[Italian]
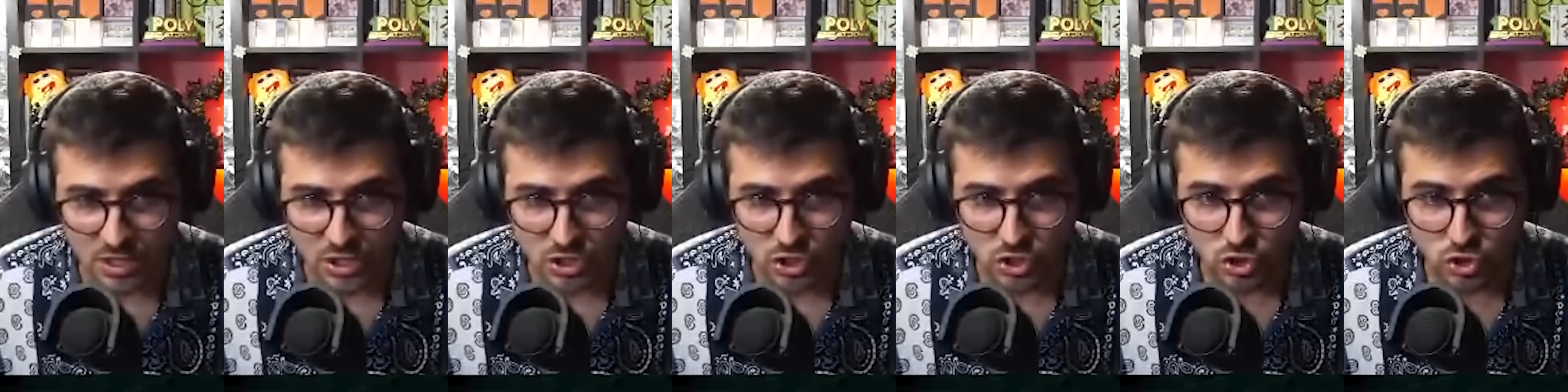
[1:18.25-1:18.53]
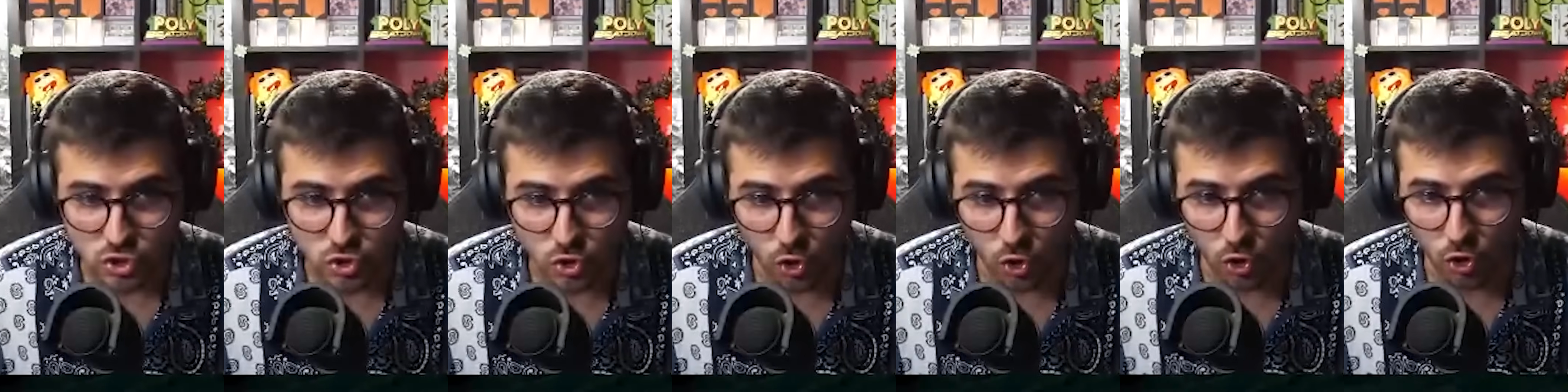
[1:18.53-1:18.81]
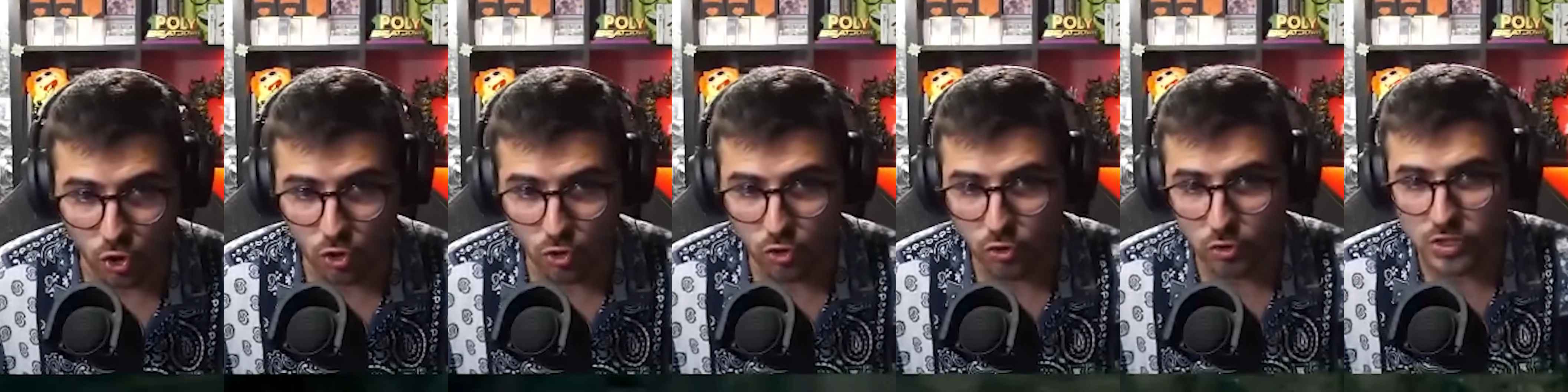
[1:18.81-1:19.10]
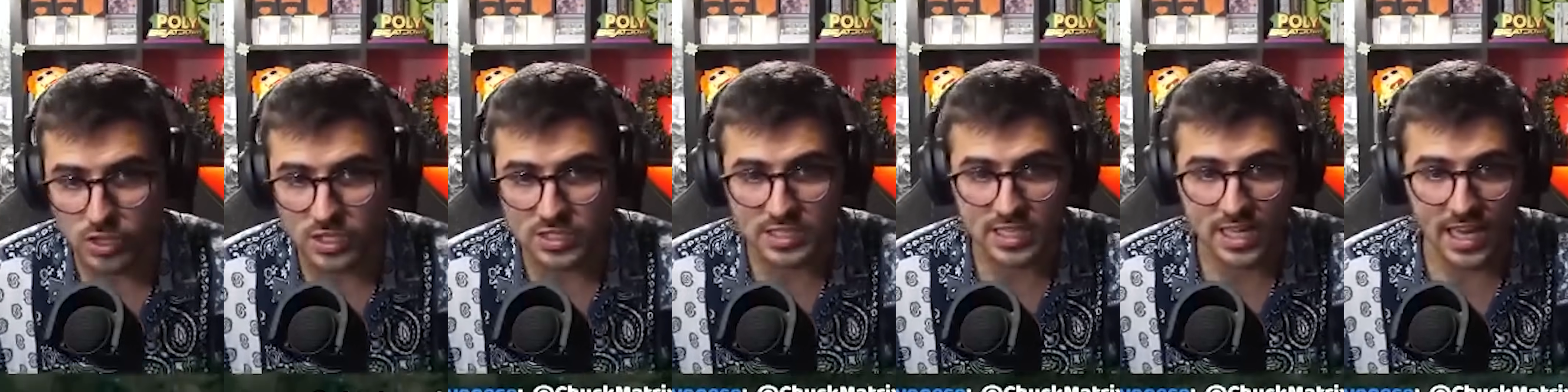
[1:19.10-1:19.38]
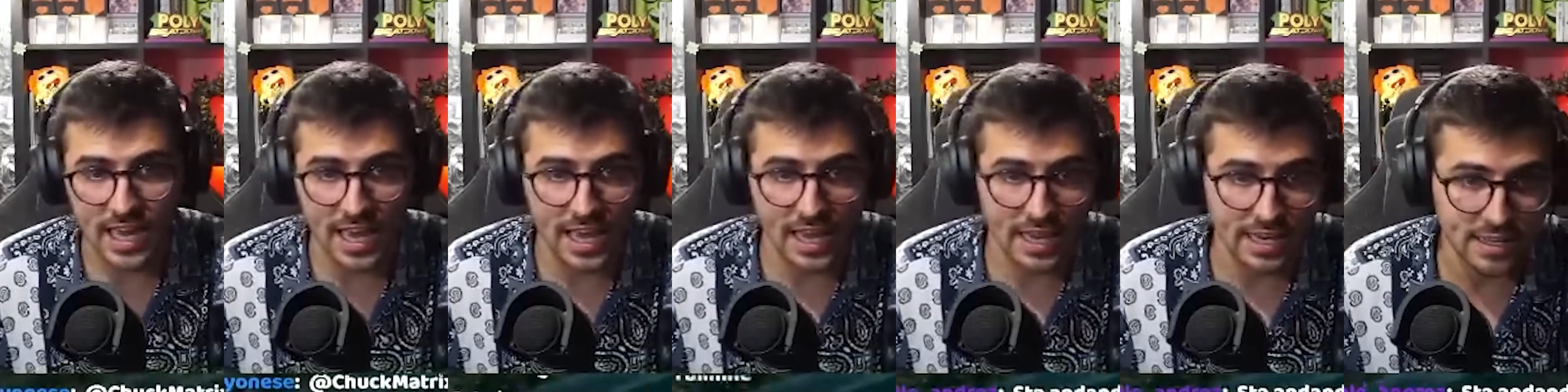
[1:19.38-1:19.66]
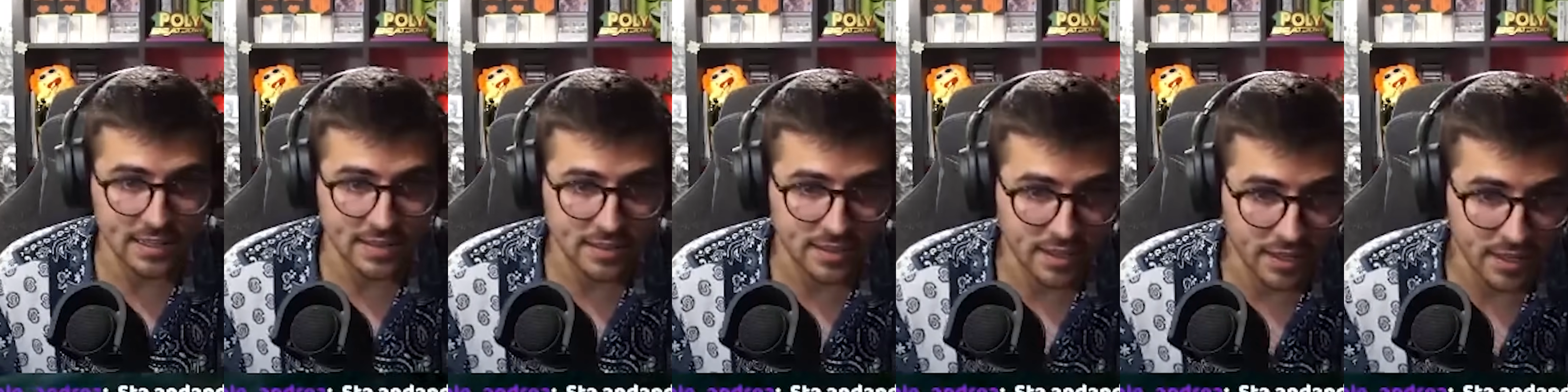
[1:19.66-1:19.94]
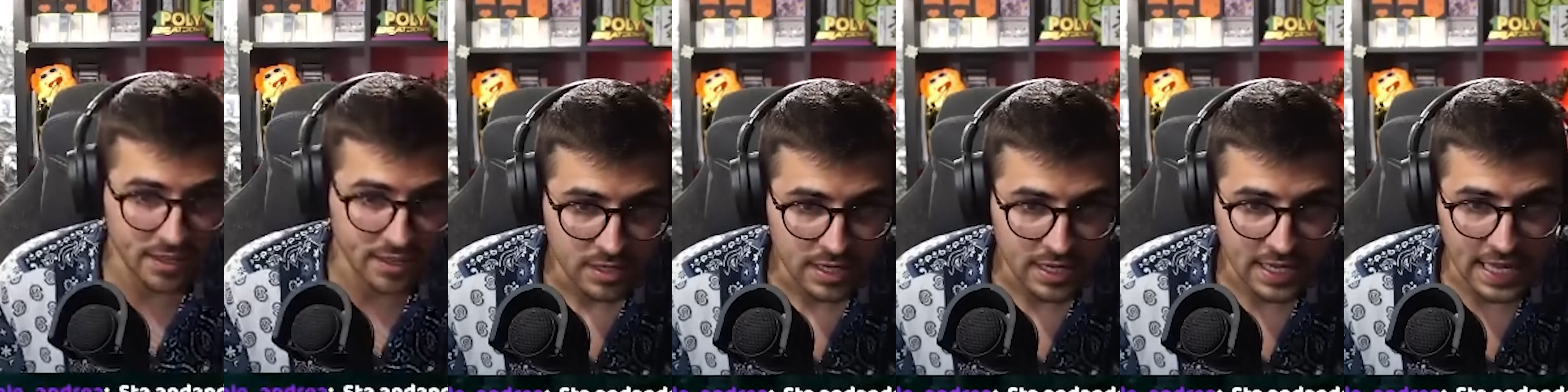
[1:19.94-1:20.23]
solo gli
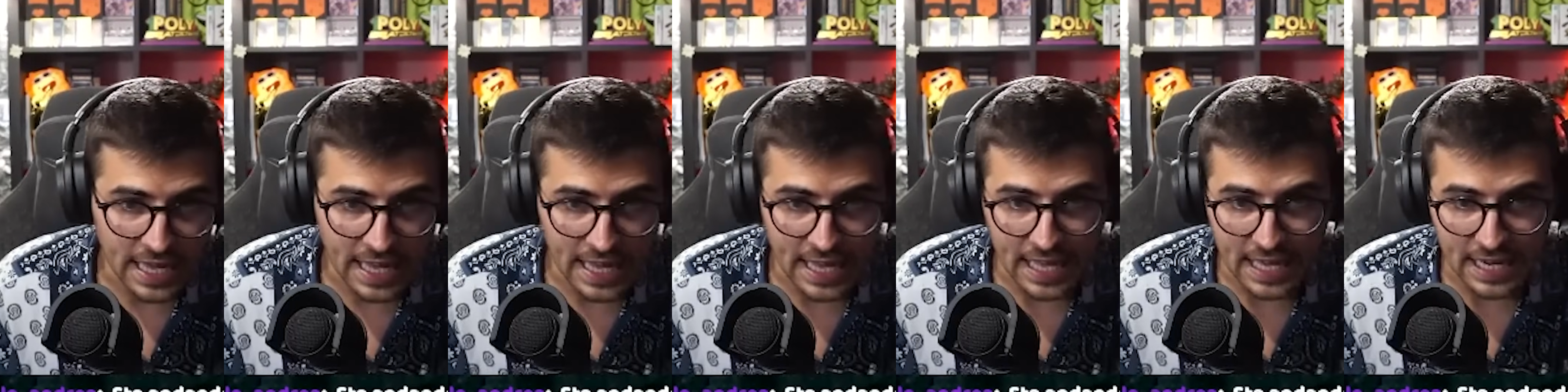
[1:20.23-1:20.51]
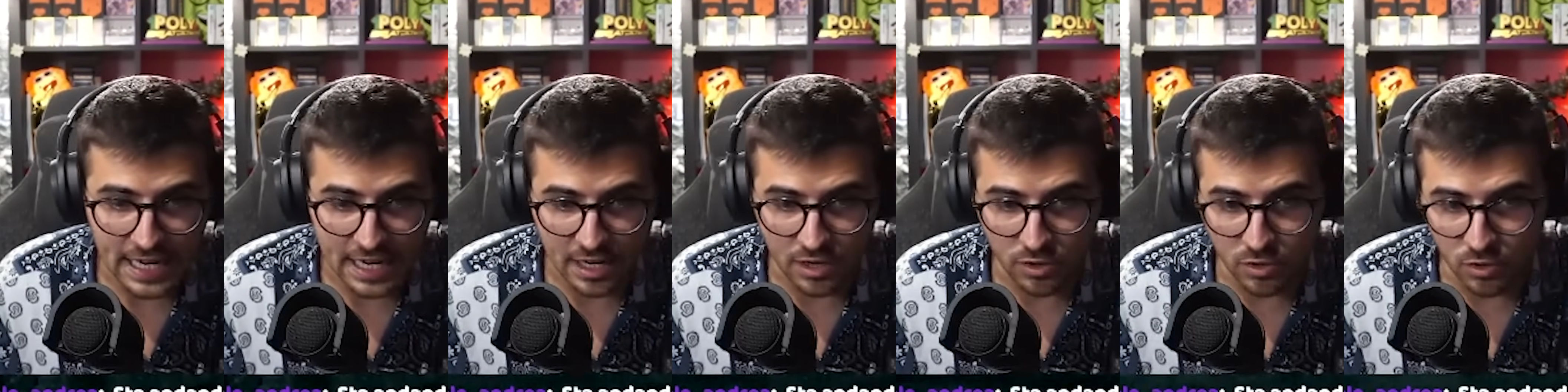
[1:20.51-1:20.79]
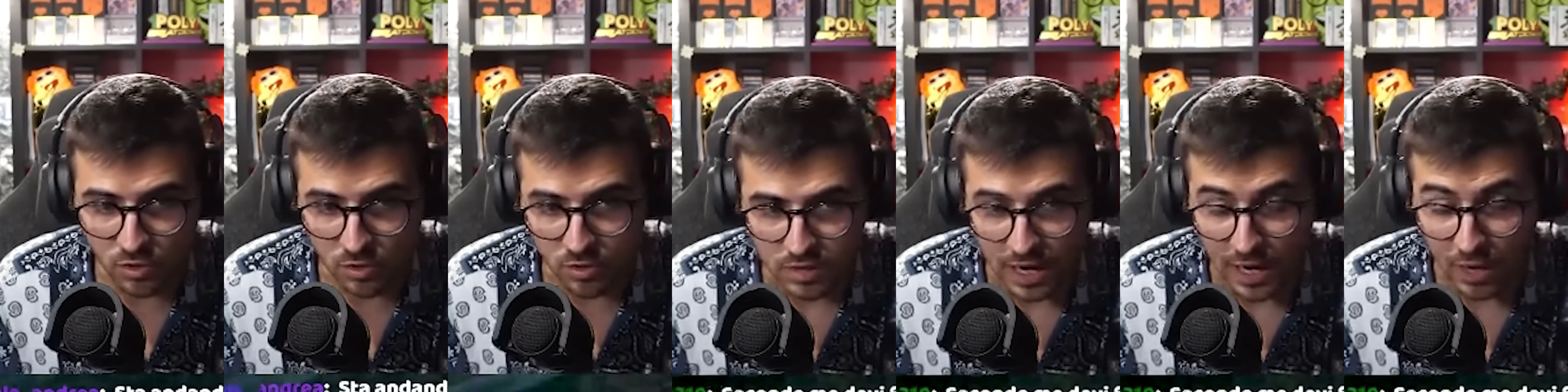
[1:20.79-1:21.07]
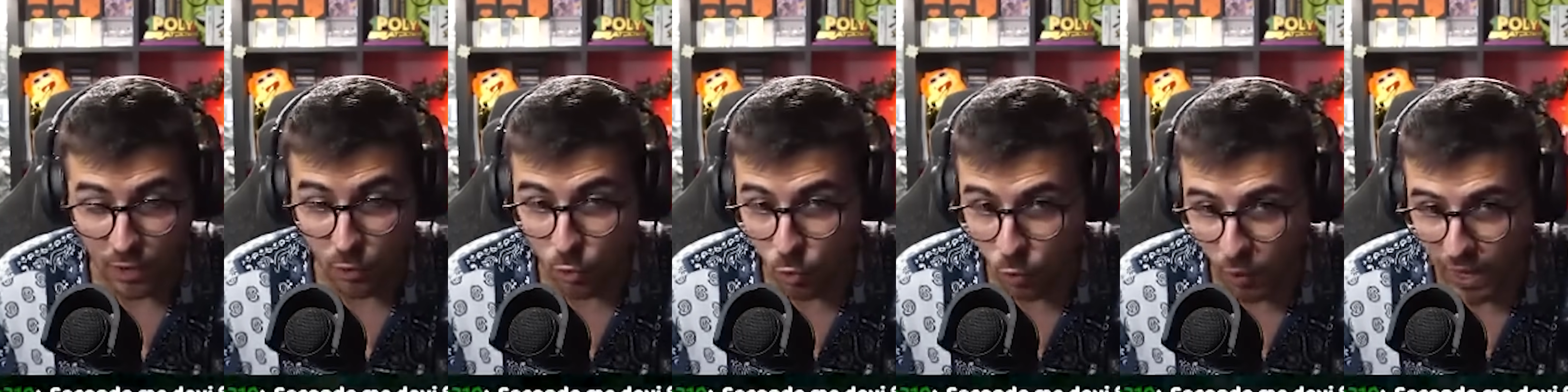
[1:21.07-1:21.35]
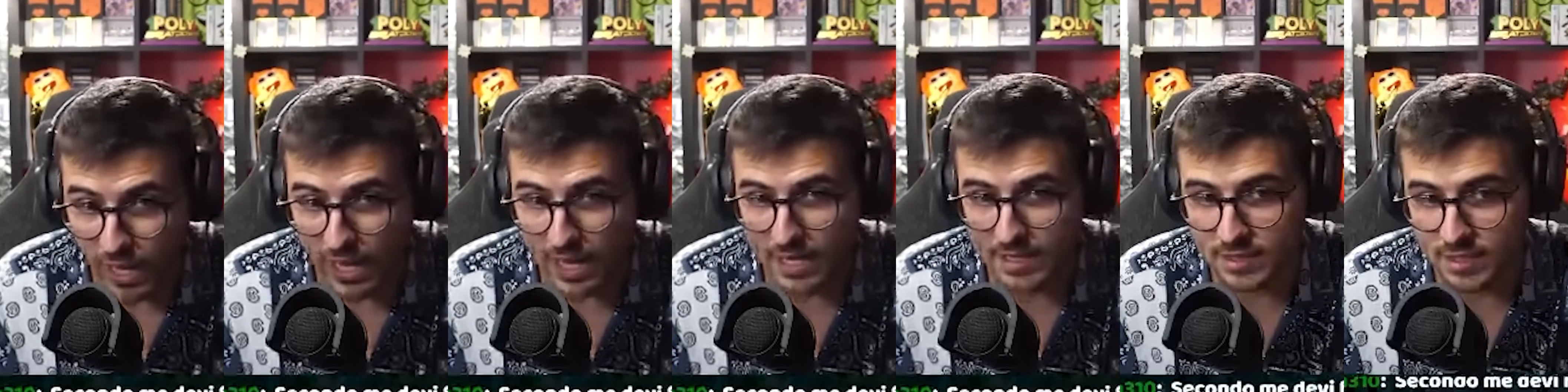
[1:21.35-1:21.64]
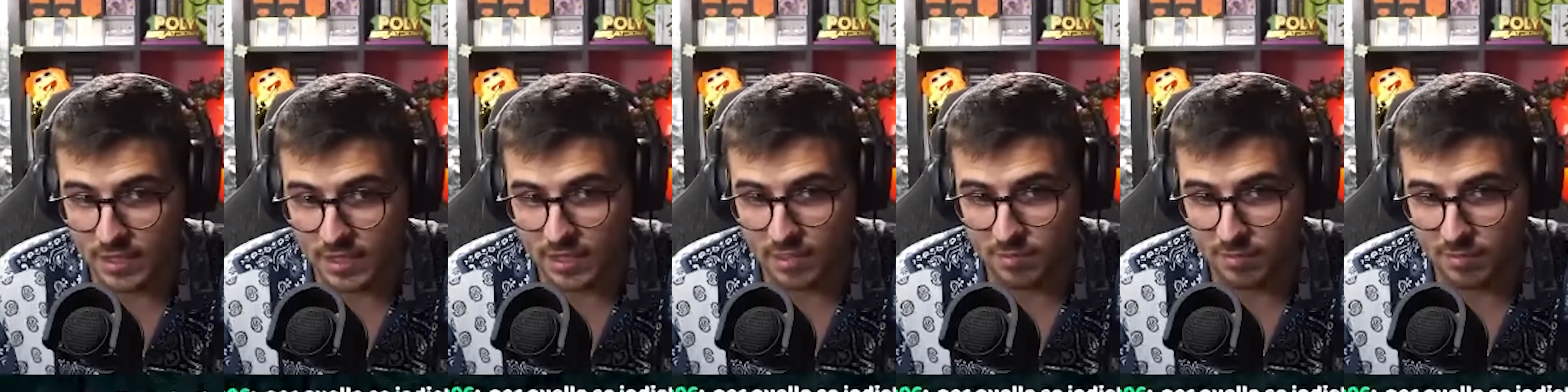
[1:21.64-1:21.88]
scheletri che erano a guardia del